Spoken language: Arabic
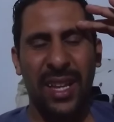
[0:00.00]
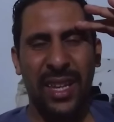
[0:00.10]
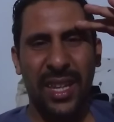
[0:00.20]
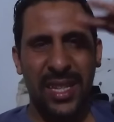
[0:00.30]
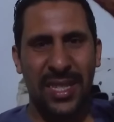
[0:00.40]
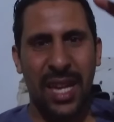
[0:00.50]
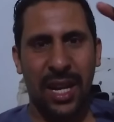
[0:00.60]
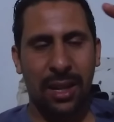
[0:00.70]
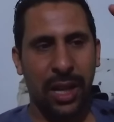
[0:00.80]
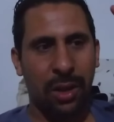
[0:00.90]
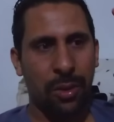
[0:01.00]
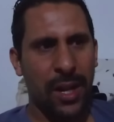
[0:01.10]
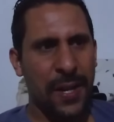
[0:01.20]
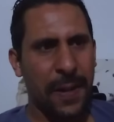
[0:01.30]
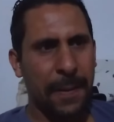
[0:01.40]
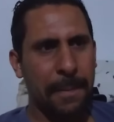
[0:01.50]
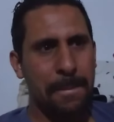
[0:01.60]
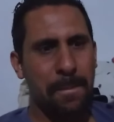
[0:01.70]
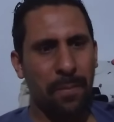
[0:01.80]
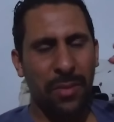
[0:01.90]
الله يسهلك يا اخوان
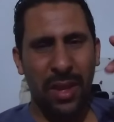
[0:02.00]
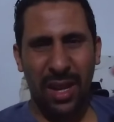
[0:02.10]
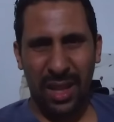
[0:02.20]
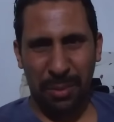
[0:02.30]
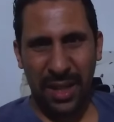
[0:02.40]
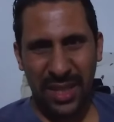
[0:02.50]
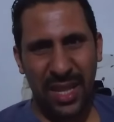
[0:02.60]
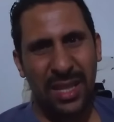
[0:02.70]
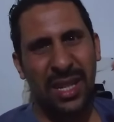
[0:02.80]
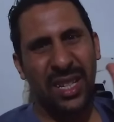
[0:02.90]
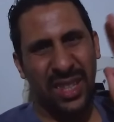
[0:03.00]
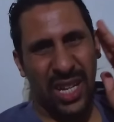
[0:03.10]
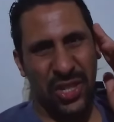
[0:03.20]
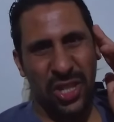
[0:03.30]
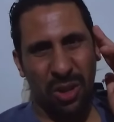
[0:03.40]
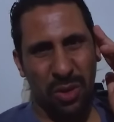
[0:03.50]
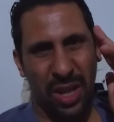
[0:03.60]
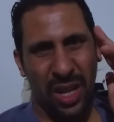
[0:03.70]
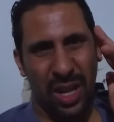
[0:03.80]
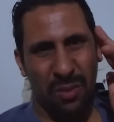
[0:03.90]
البرازيليه ديال الضاجيج
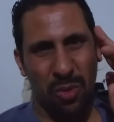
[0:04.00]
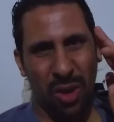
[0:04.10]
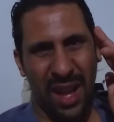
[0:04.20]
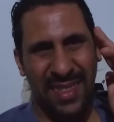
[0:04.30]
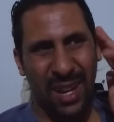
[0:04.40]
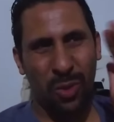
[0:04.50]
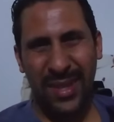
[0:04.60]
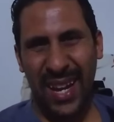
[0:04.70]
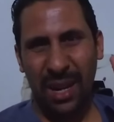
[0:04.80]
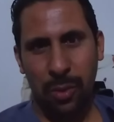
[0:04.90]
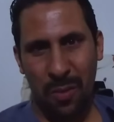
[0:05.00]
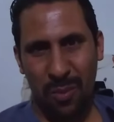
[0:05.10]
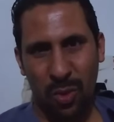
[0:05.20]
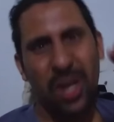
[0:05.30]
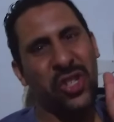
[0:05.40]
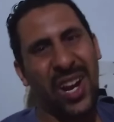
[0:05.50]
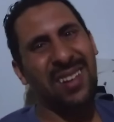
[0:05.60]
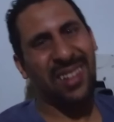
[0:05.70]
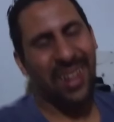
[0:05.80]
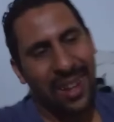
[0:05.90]
اخويا مراد غنولي ضاربهم وغنجي
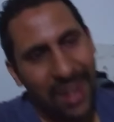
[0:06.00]
عندك